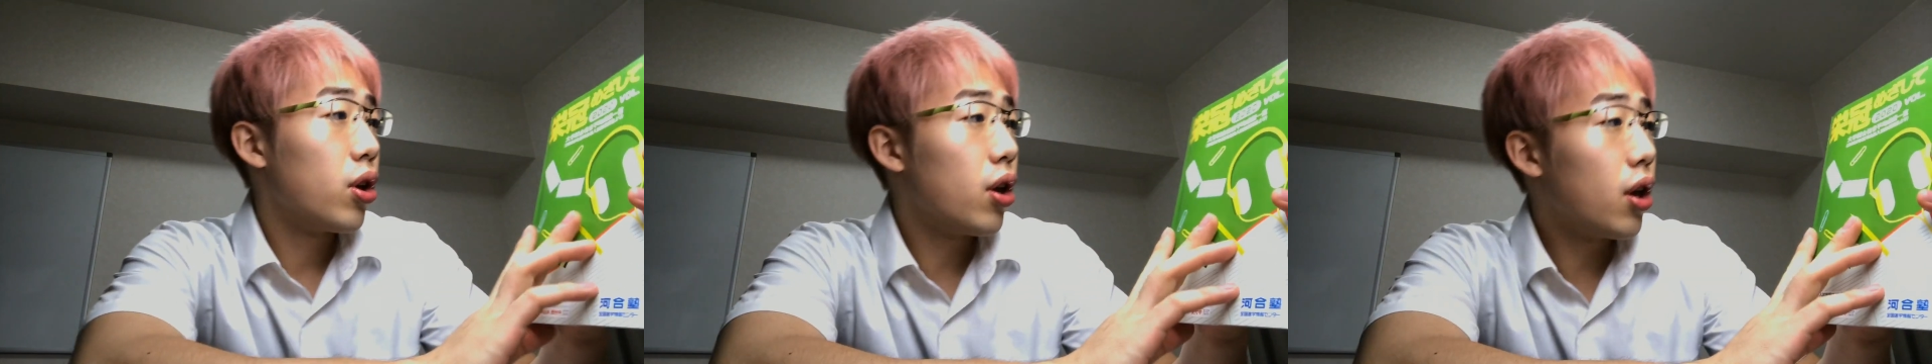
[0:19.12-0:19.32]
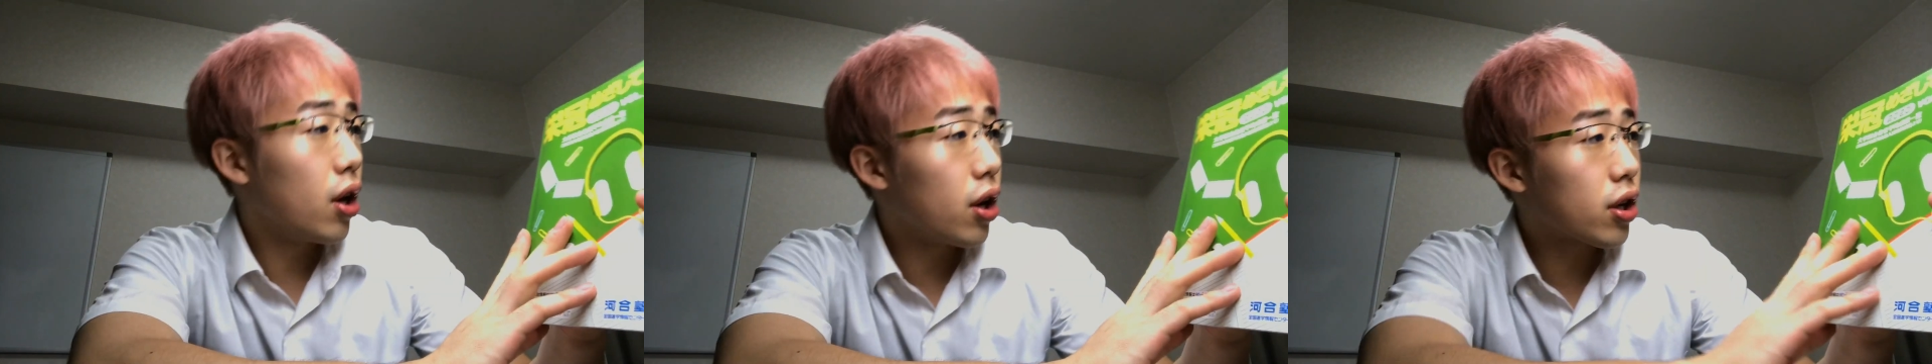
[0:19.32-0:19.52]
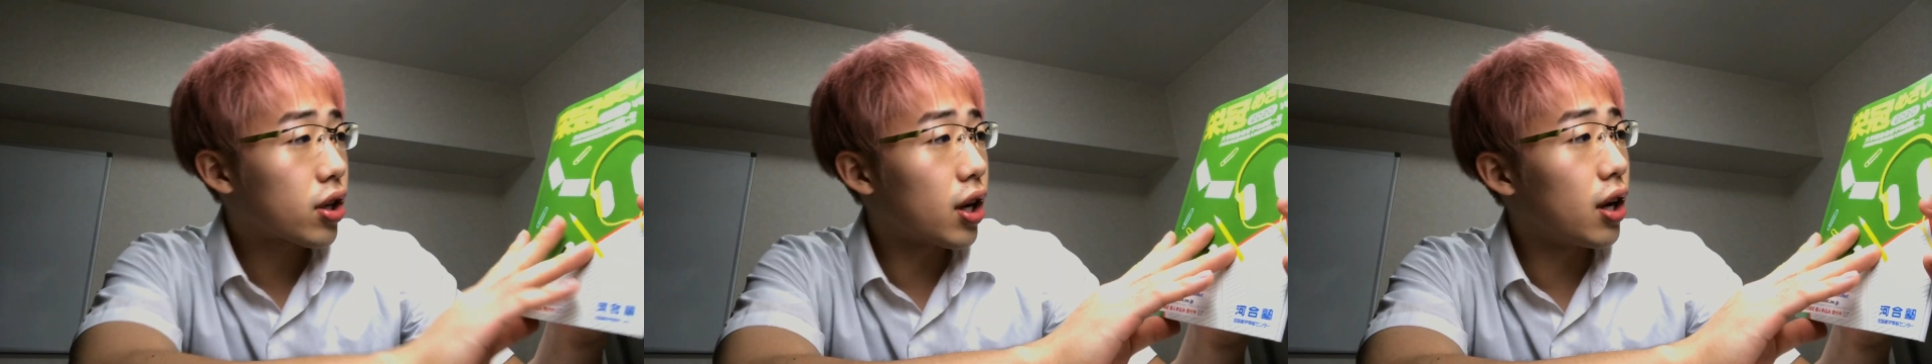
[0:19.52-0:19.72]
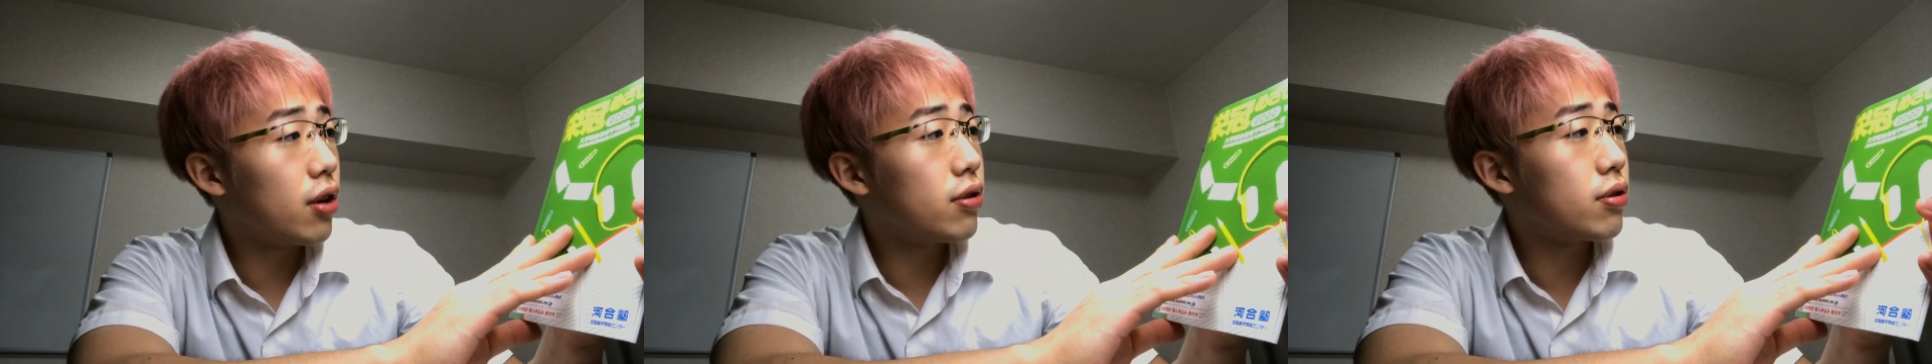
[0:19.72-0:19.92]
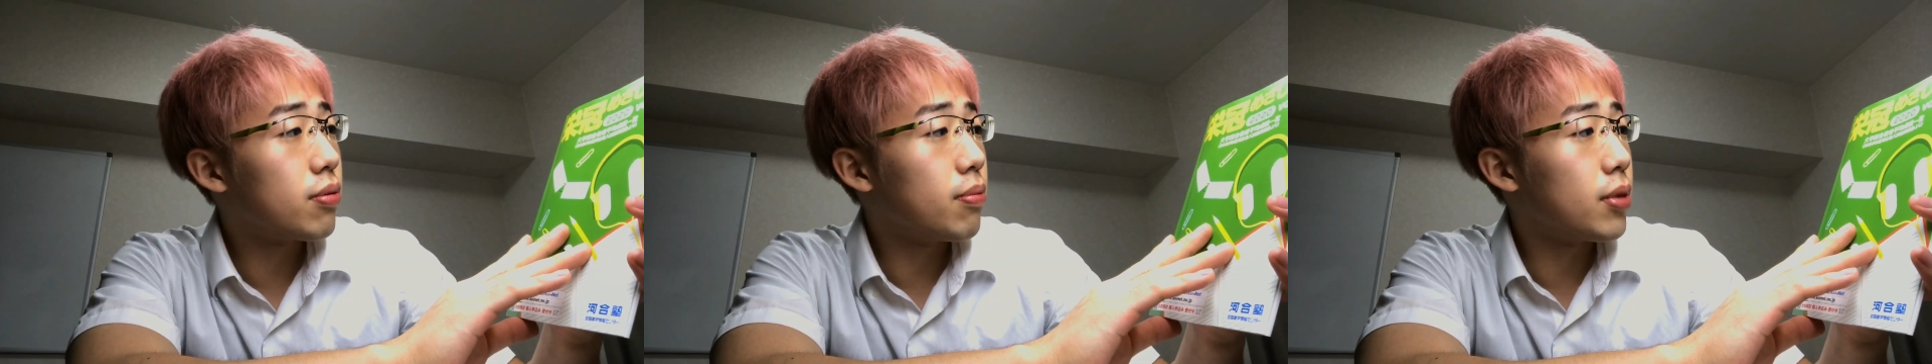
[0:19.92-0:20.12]
栄
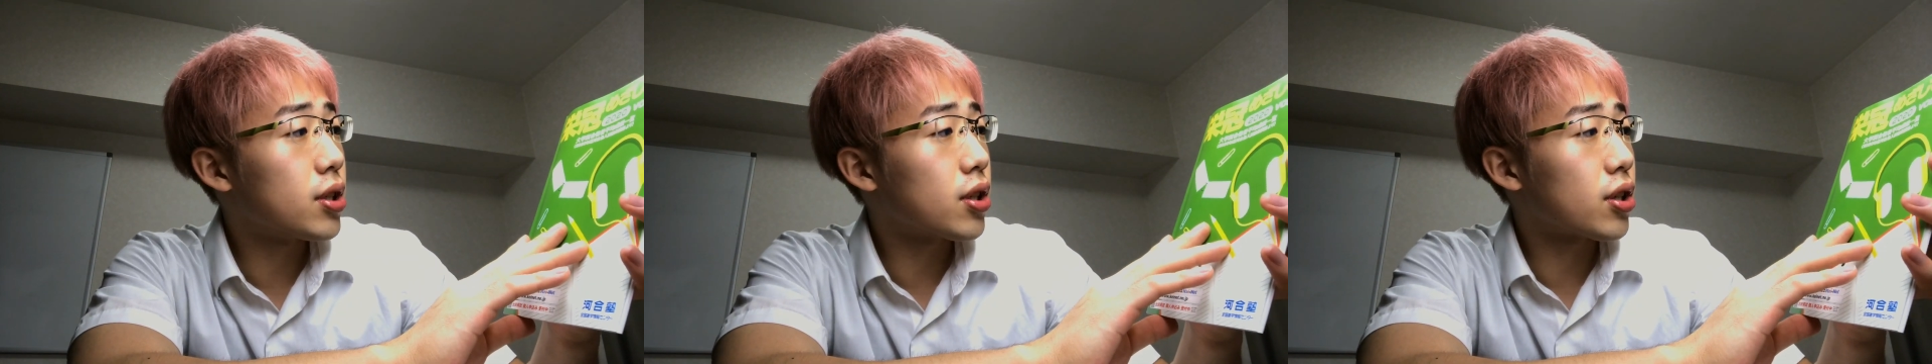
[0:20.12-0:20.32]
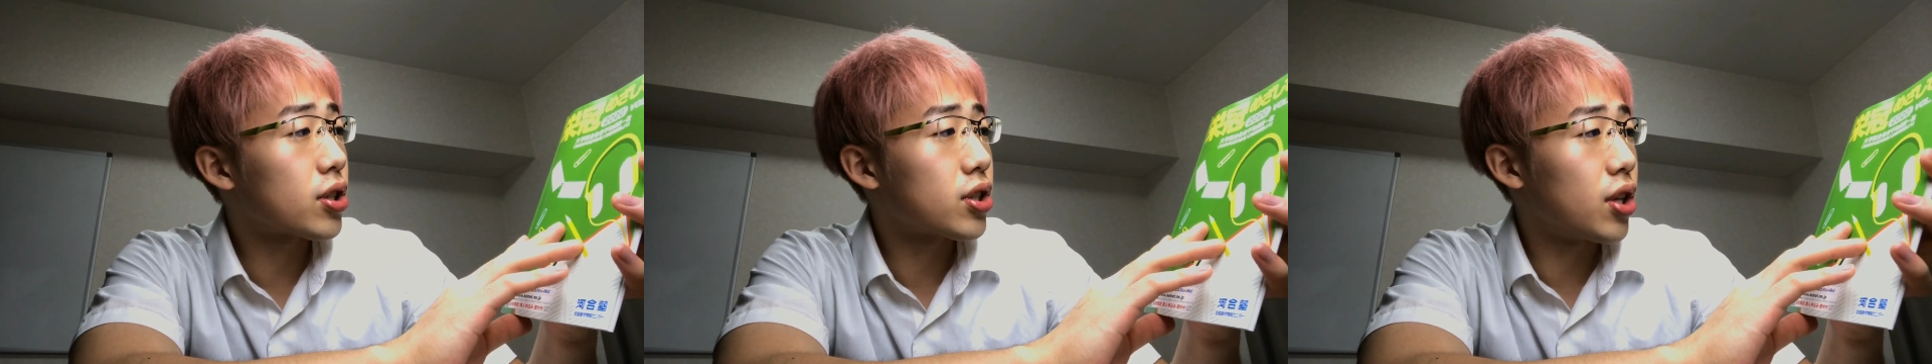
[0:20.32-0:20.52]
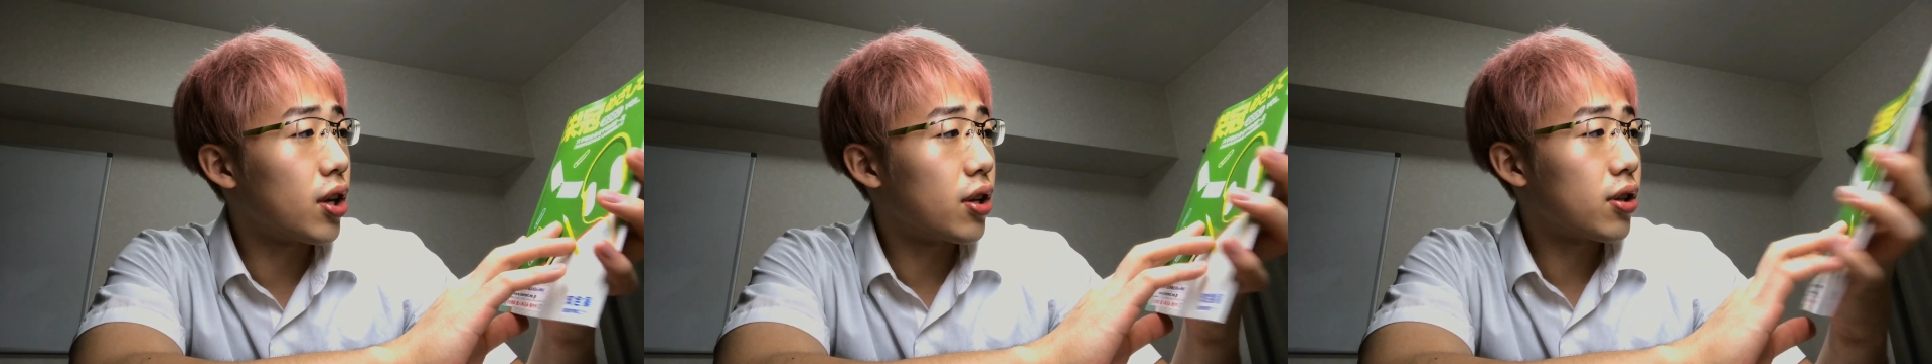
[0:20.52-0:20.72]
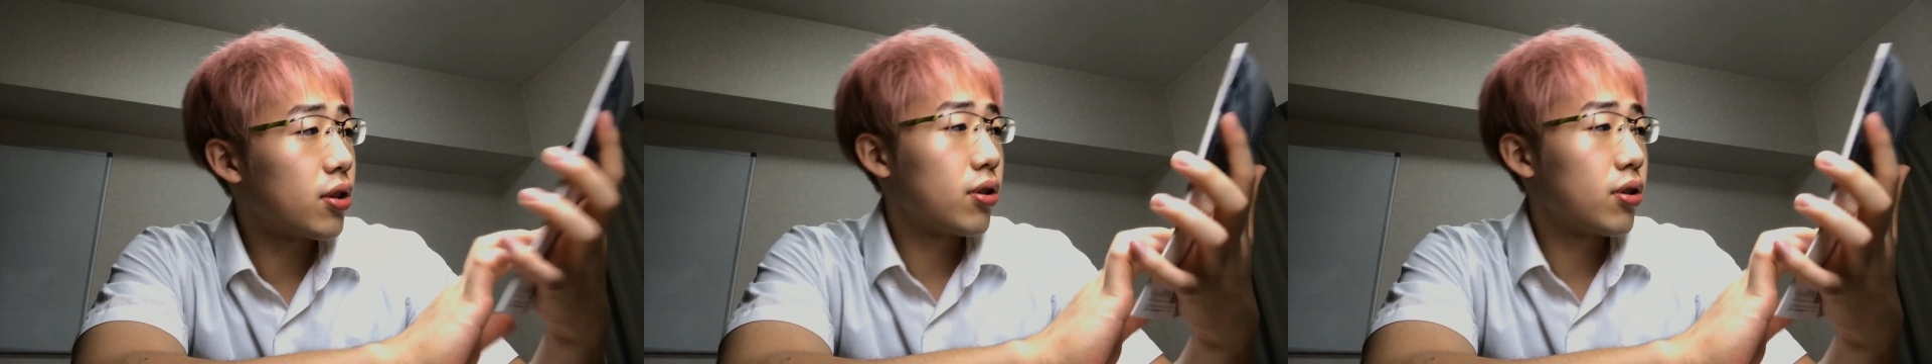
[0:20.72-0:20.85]
冠目指して